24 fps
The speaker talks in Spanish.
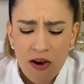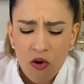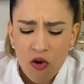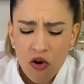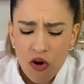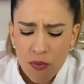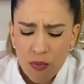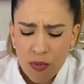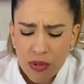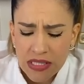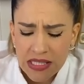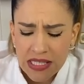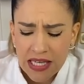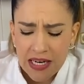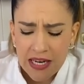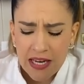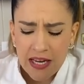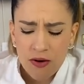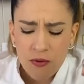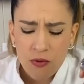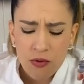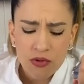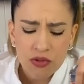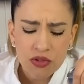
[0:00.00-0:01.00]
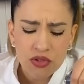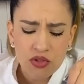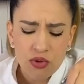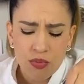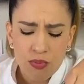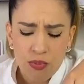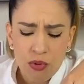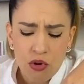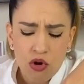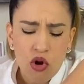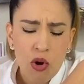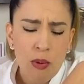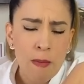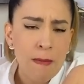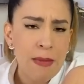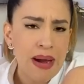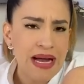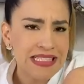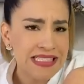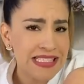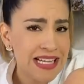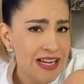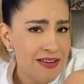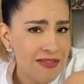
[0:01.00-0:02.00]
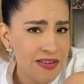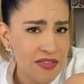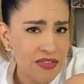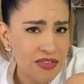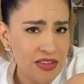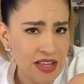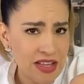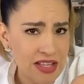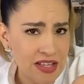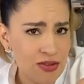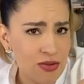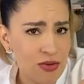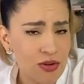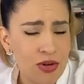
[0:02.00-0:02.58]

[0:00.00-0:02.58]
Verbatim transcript: o lo puedes agregar cuando esté un poco más levantadito.